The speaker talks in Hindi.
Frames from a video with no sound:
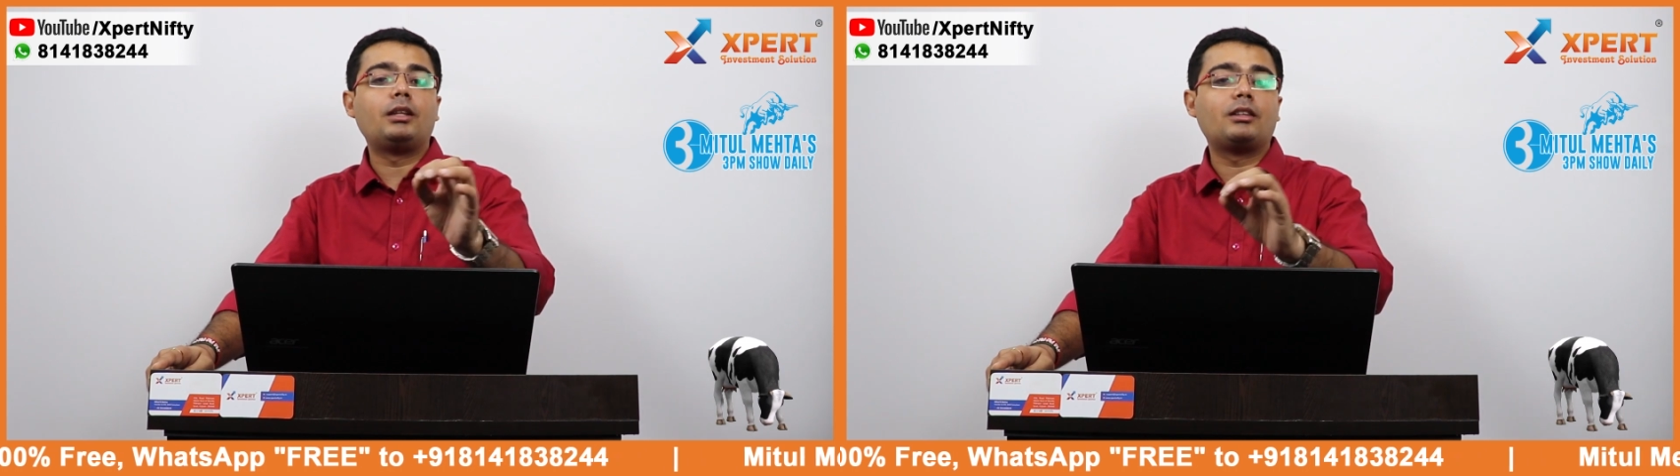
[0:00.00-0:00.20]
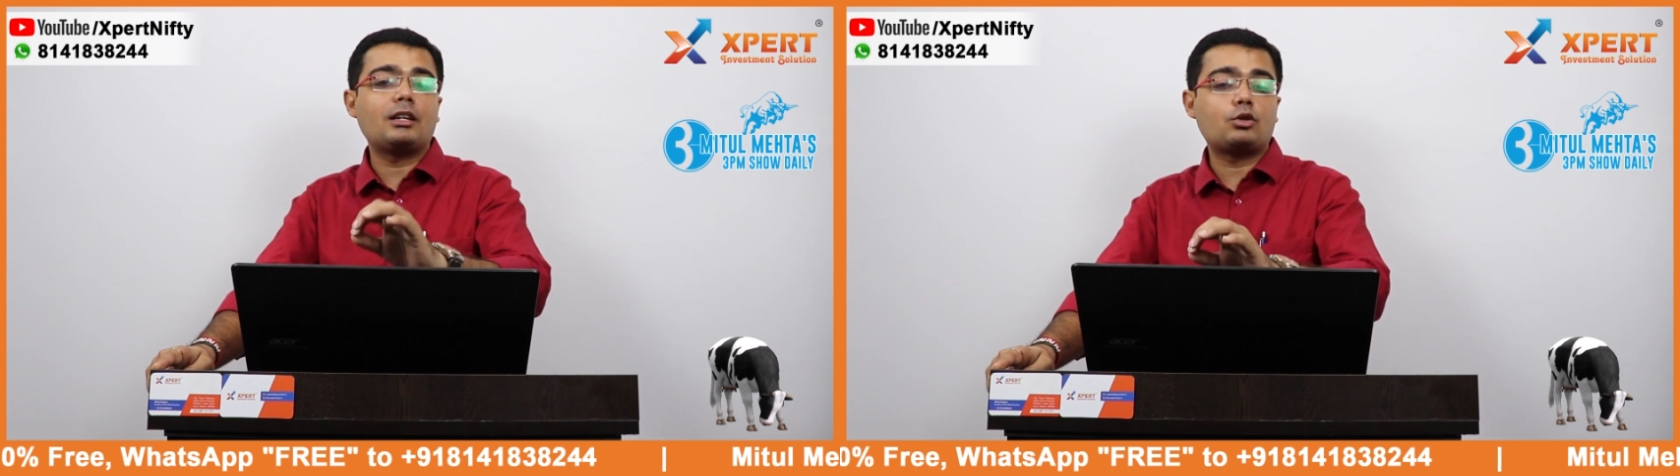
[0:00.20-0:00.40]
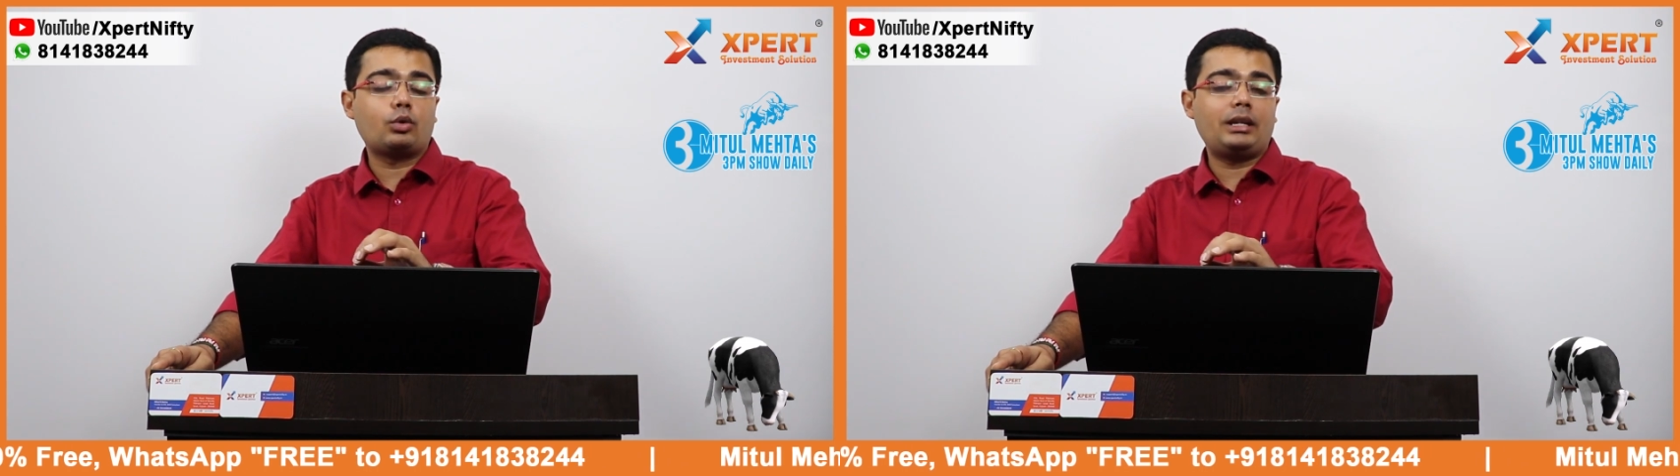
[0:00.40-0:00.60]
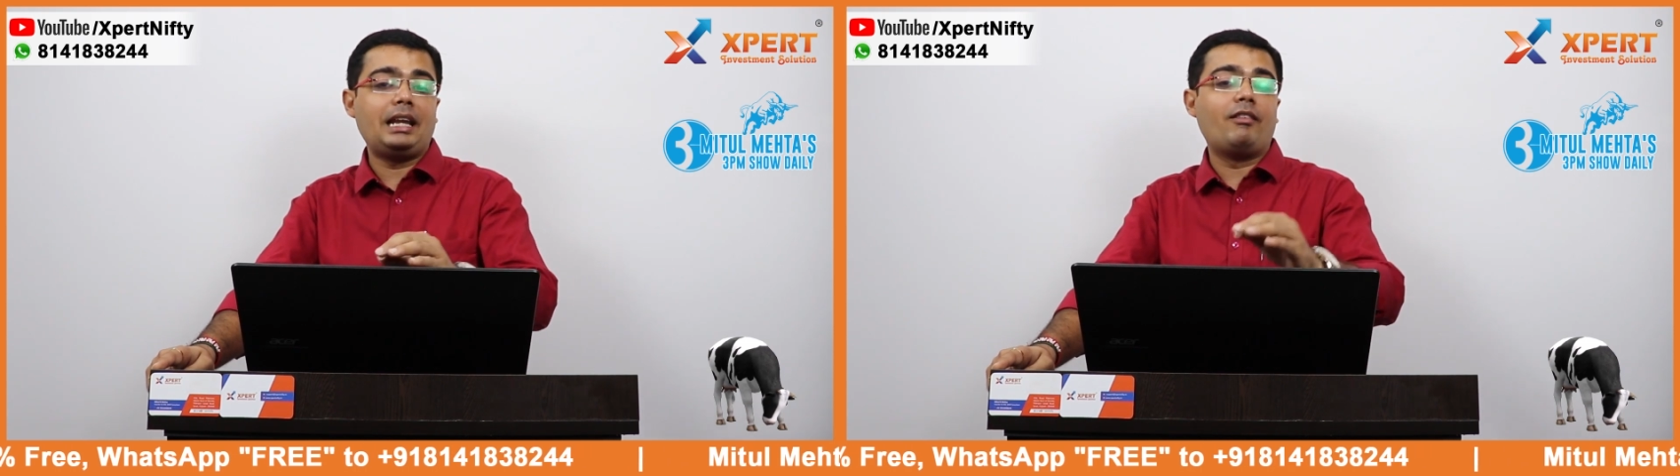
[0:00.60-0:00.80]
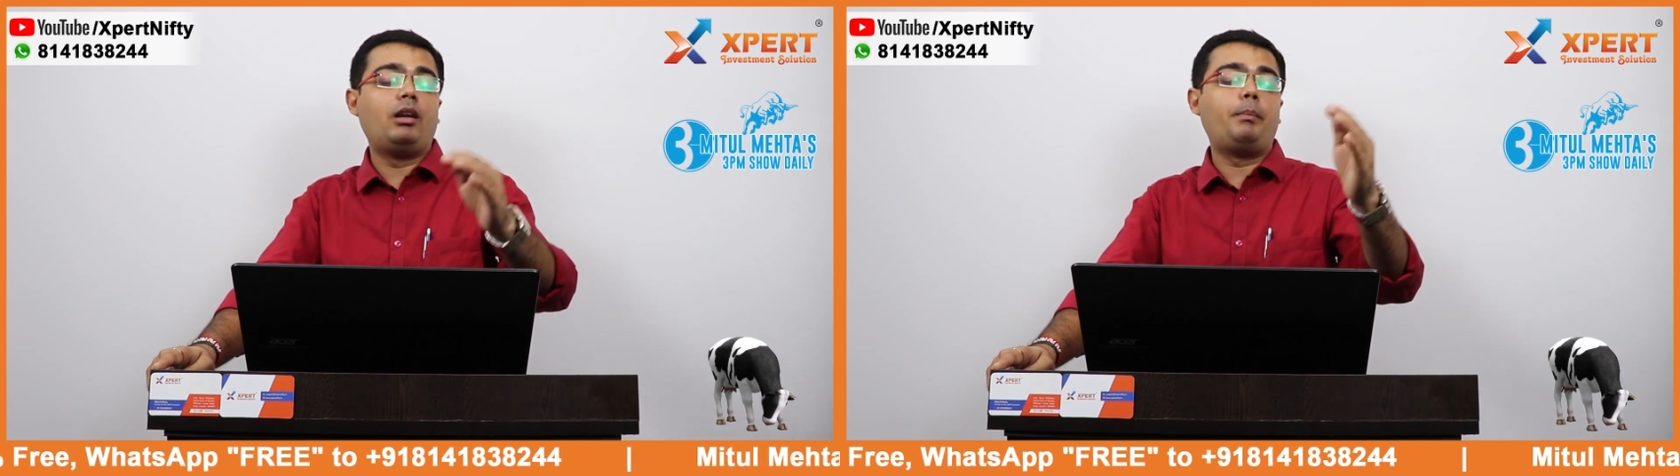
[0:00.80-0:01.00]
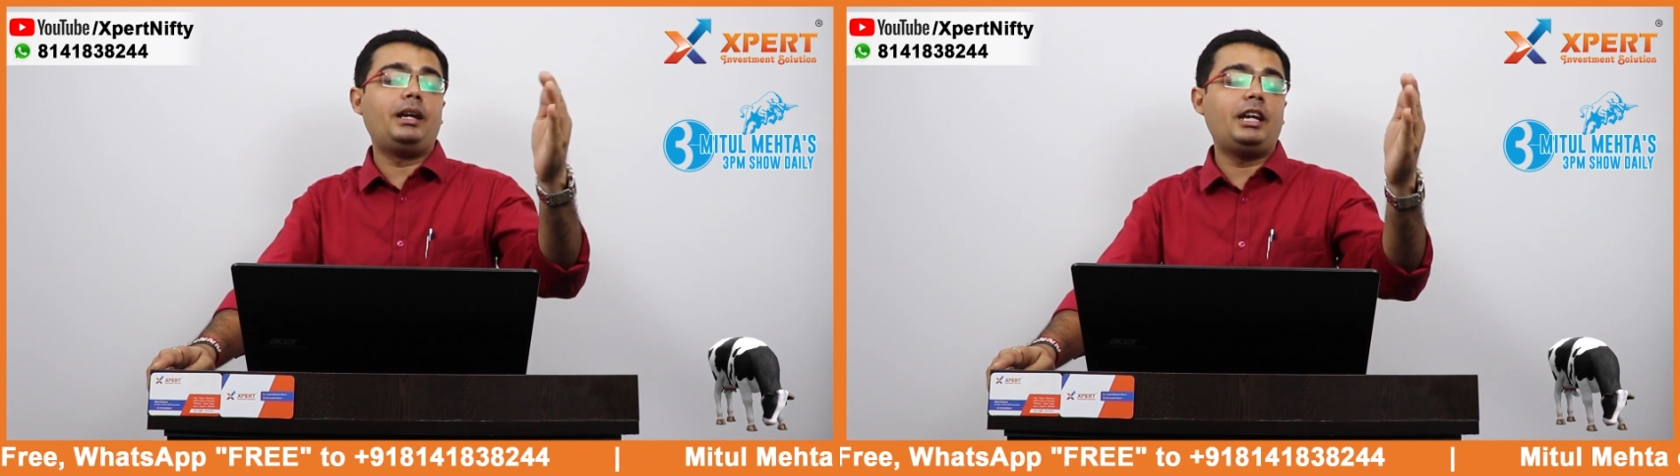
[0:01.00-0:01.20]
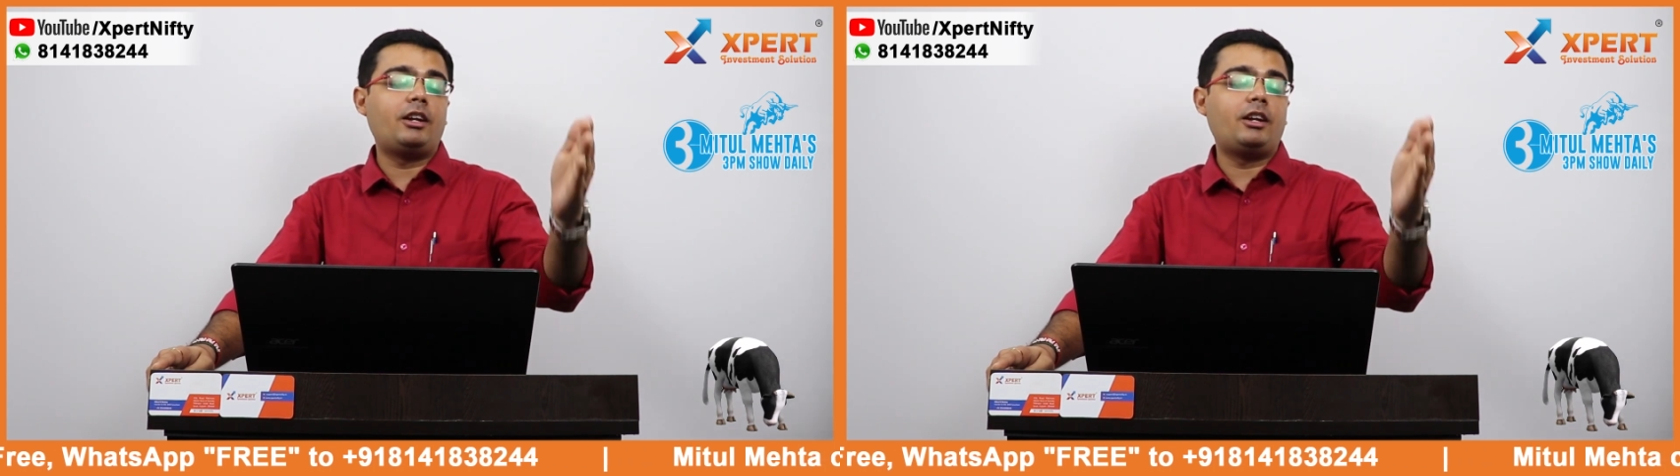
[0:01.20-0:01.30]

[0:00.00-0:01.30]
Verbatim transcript: 1500 के लेवल पे